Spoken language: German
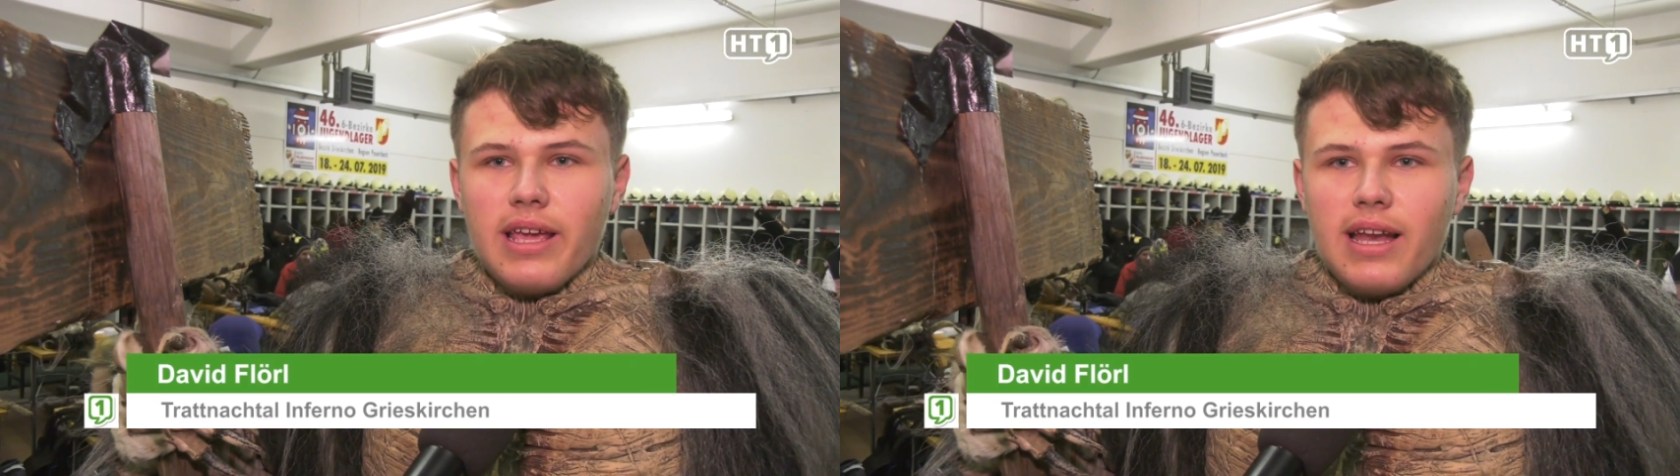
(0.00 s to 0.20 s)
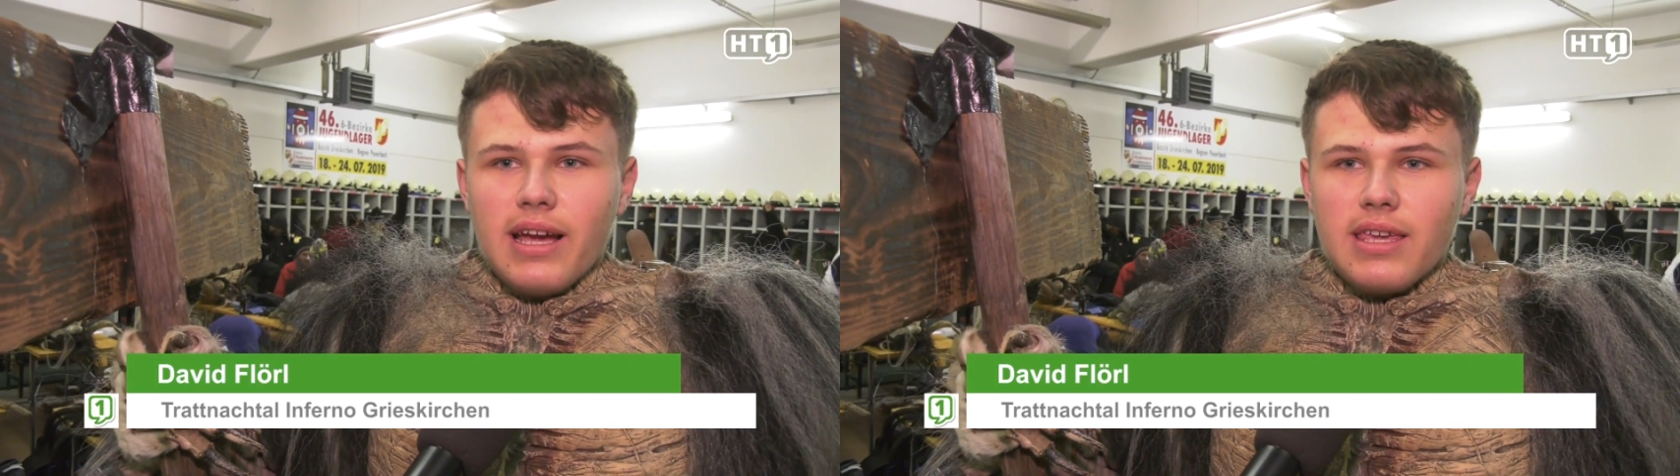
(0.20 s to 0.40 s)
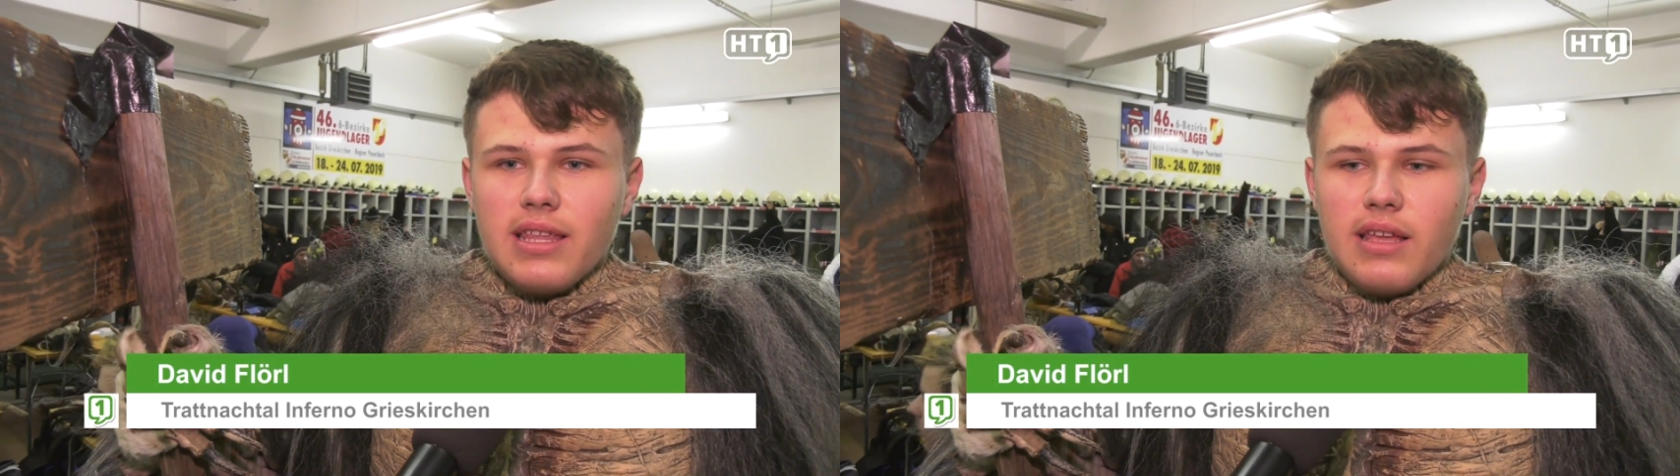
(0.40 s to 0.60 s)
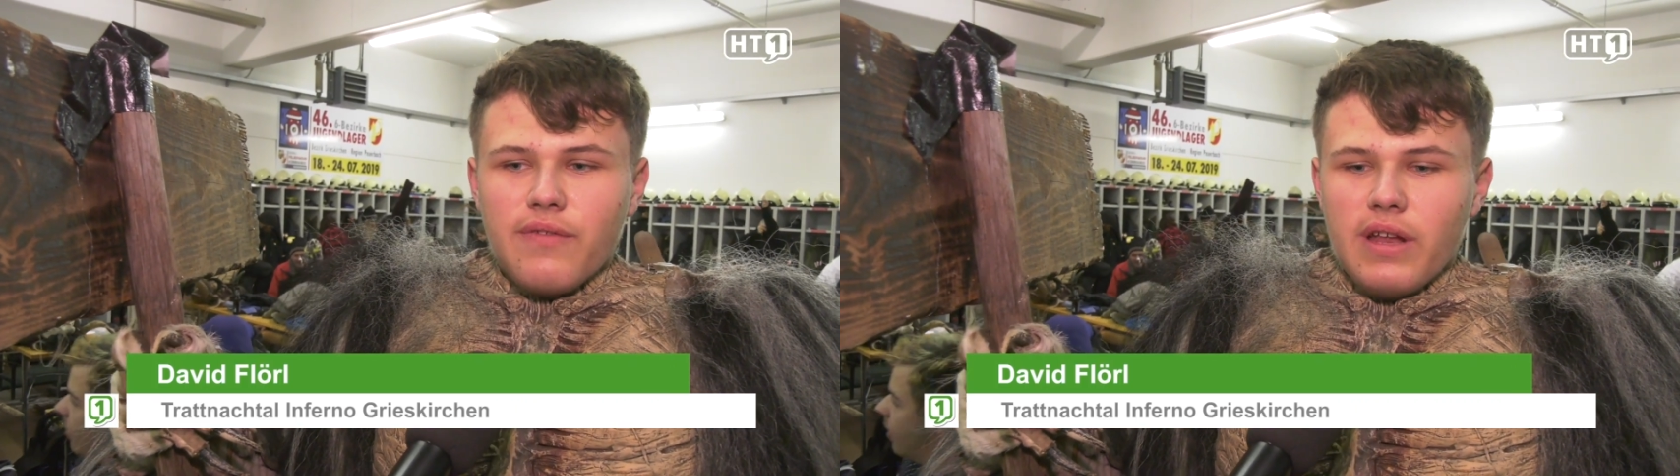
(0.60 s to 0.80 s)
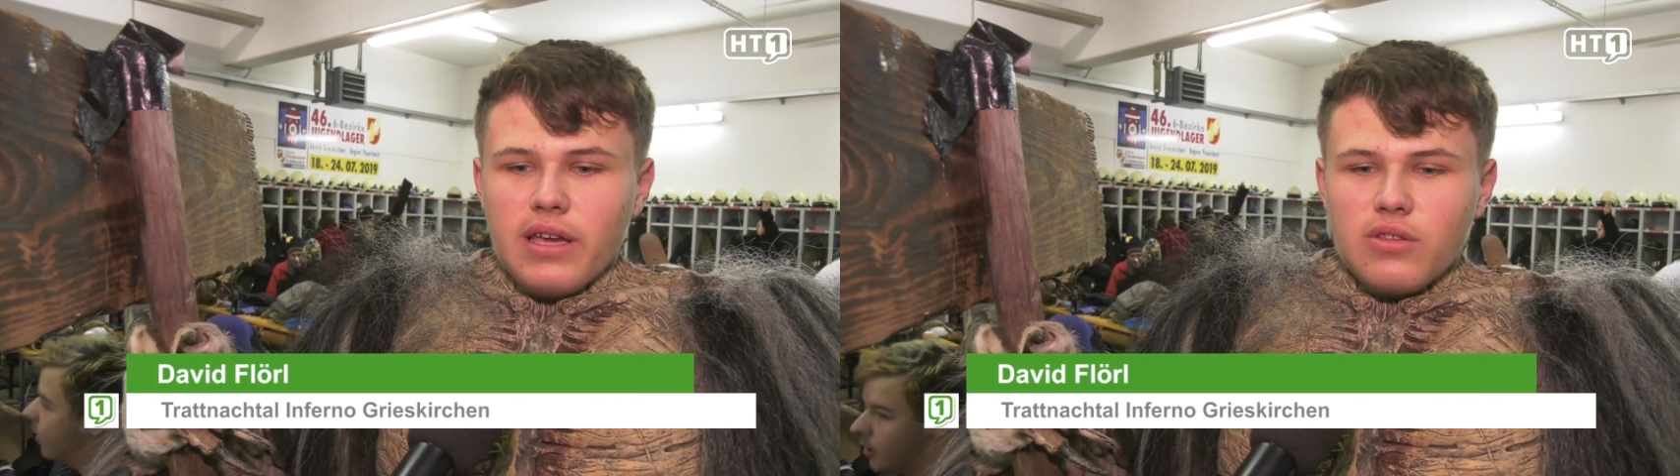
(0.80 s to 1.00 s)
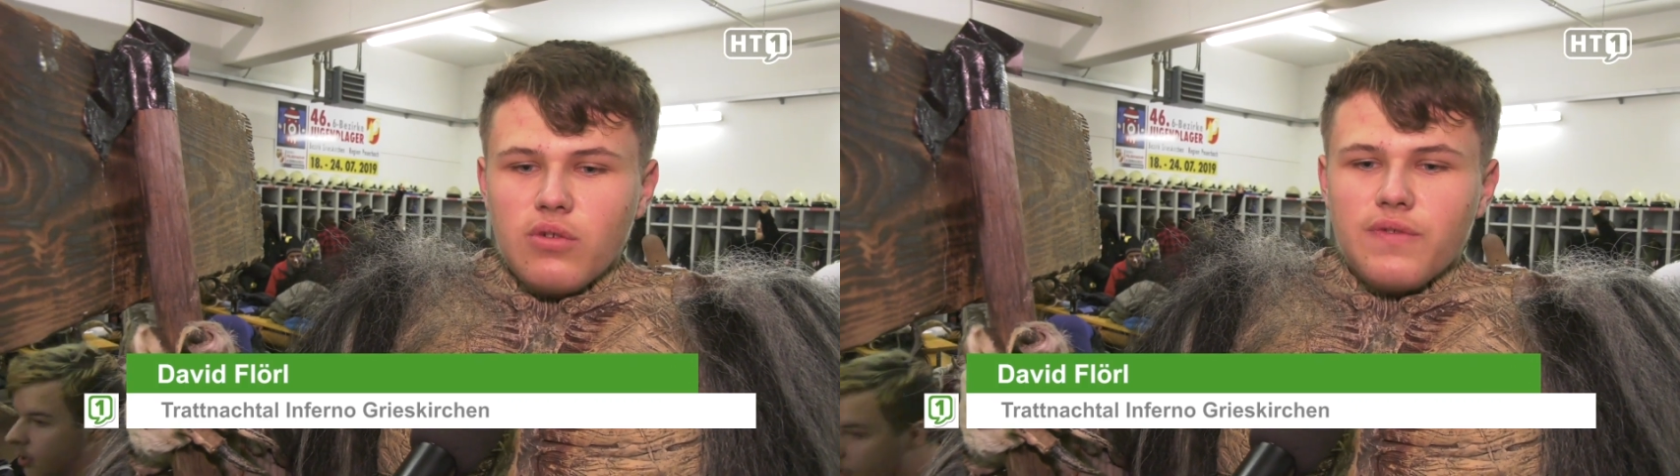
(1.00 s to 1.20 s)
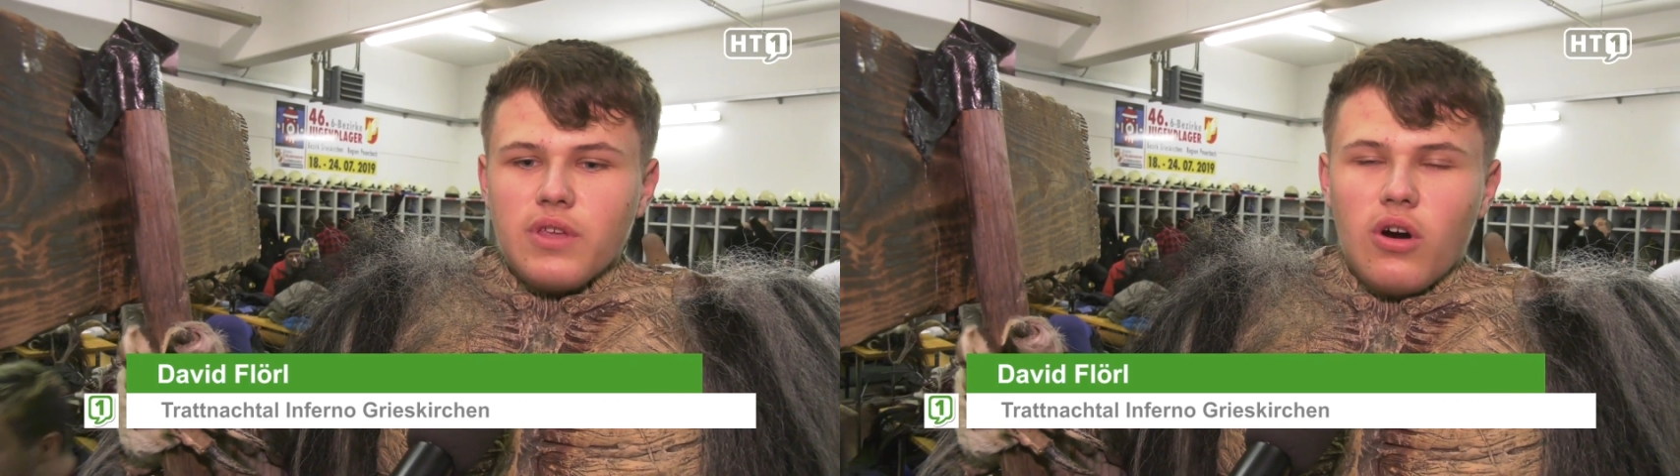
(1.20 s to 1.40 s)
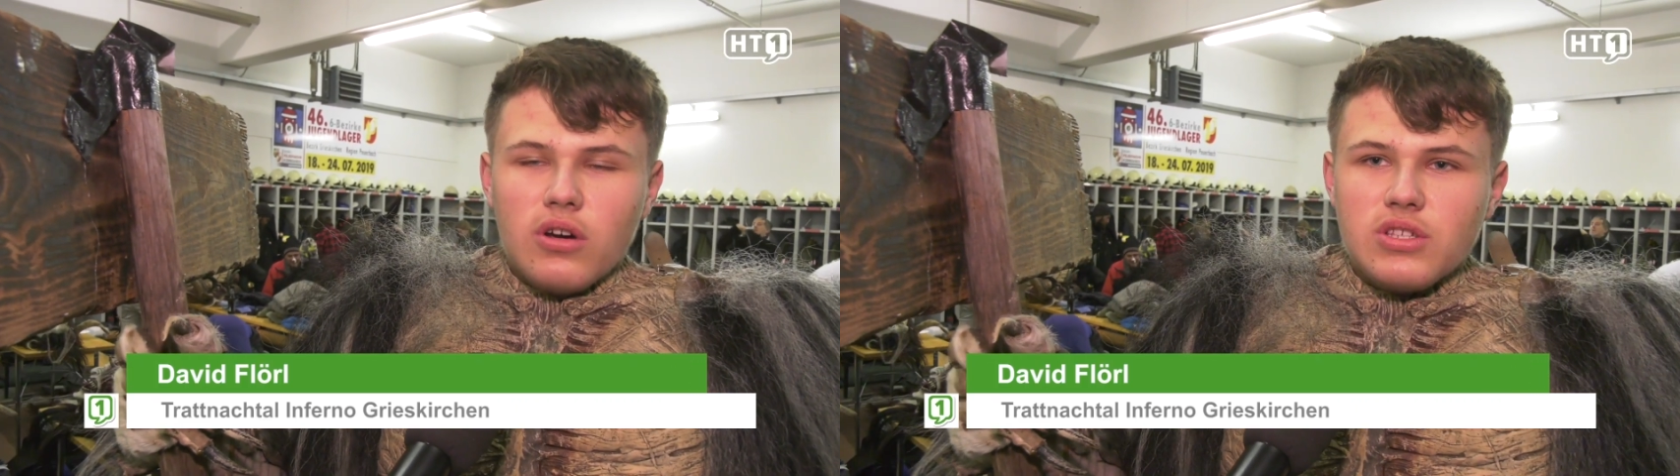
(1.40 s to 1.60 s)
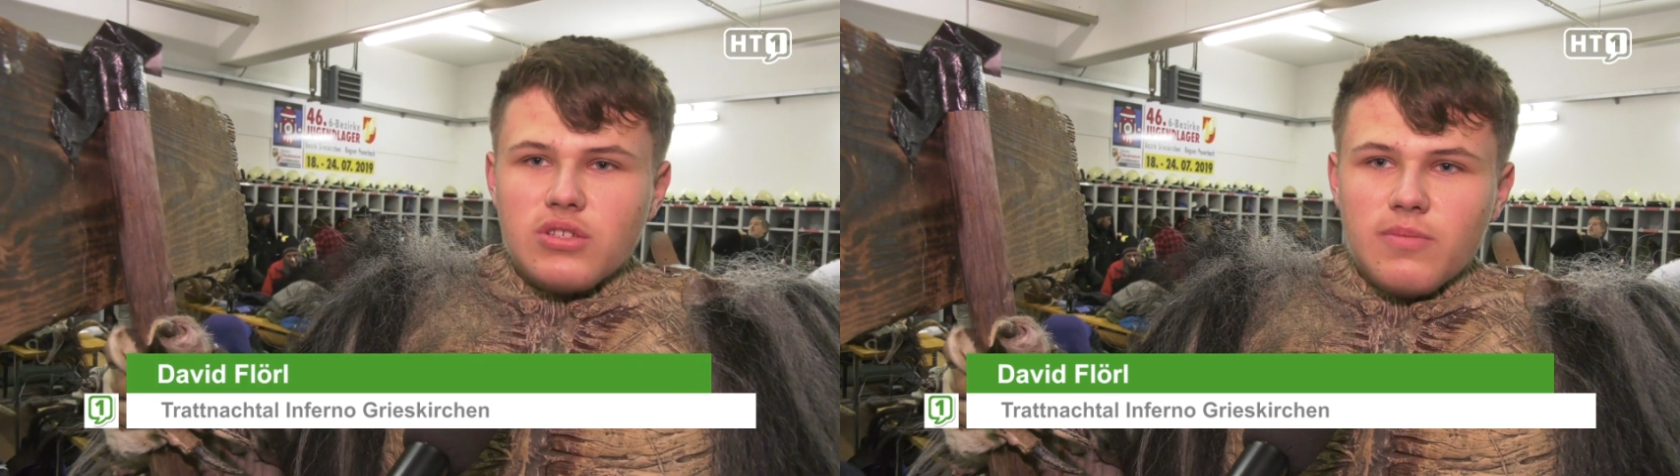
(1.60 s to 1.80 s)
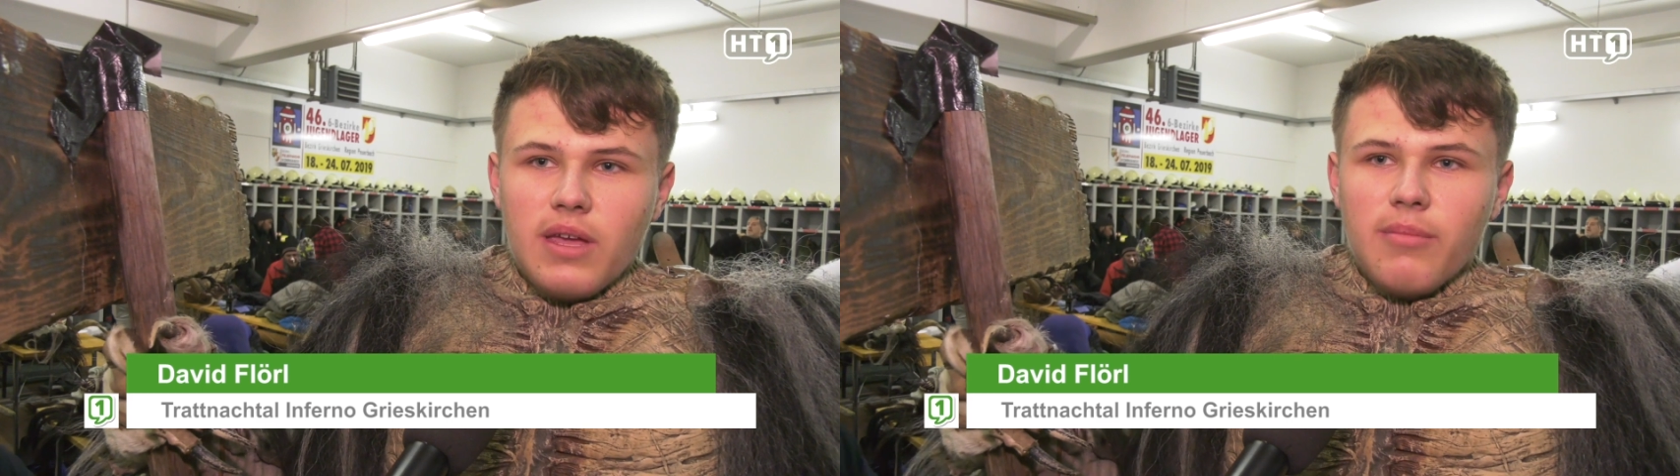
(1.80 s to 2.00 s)
die kleinen Kinder vielleicht hilft, die
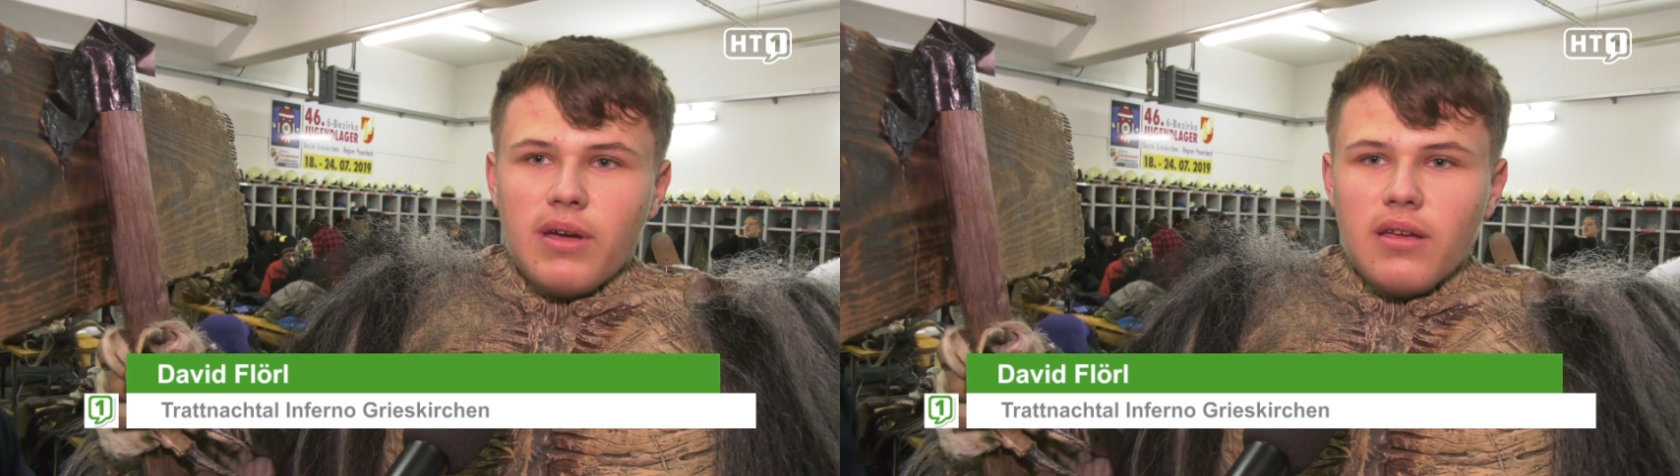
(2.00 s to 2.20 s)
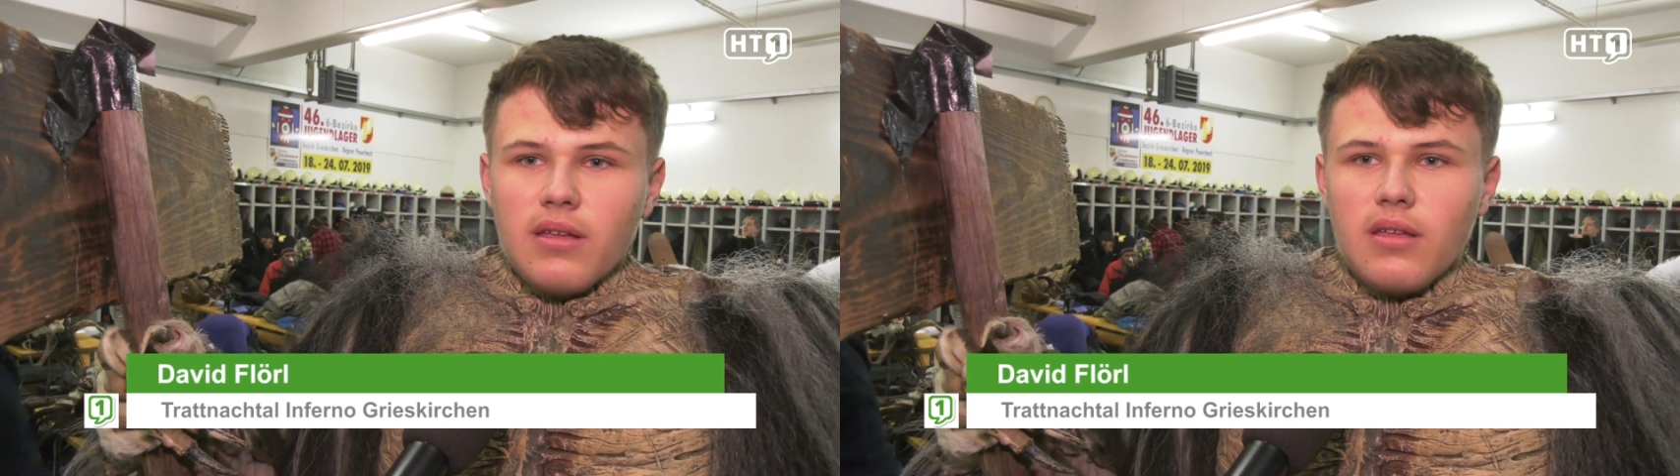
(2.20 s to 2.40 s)
Angst zu Nehmen